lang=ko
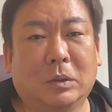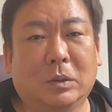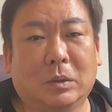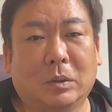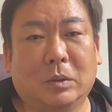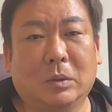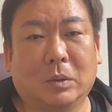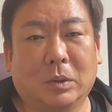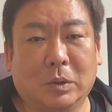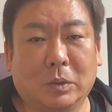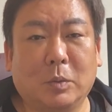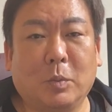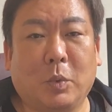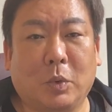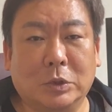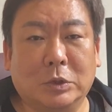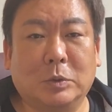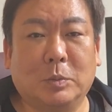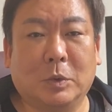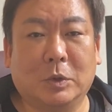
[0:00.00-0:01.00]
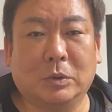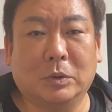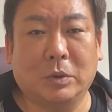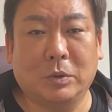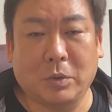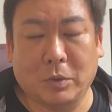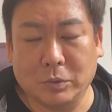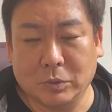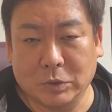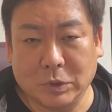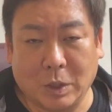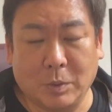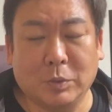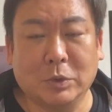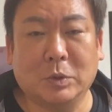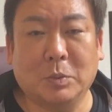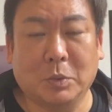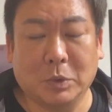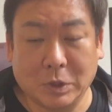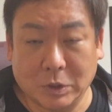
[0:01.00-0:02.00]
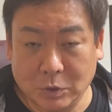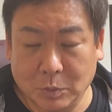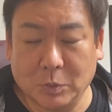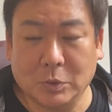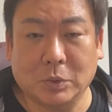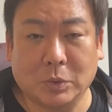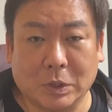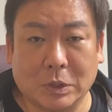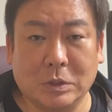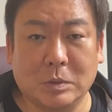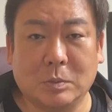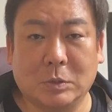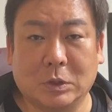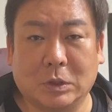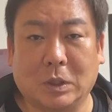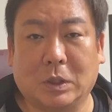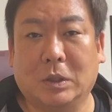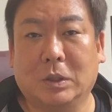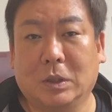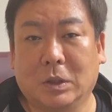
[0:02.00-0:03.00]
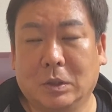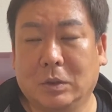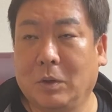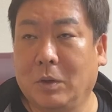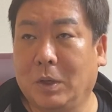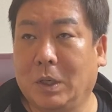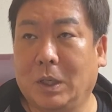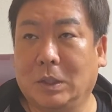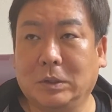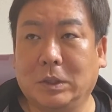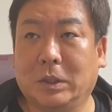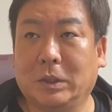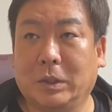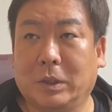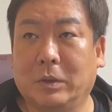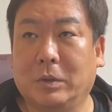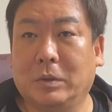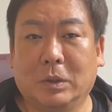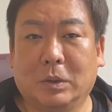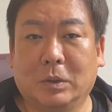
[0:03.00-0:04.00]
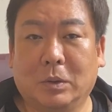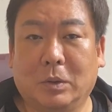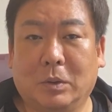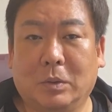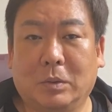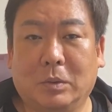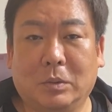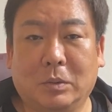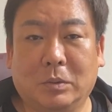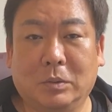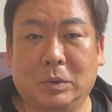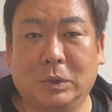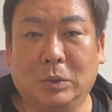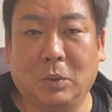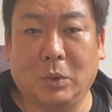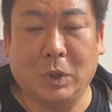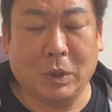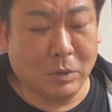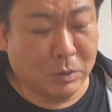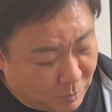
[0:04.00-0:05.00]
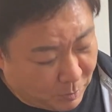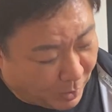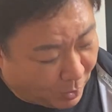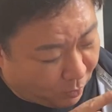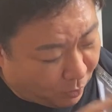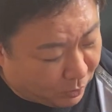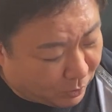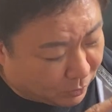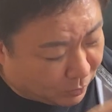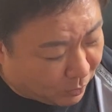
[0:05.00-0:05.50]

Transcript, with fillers: 어, 이렇게 좀 보시면서 연휴 차분히 보내시면 좋겠습니다. 여기까지 할게요. 어, 우리 노래는 백옥이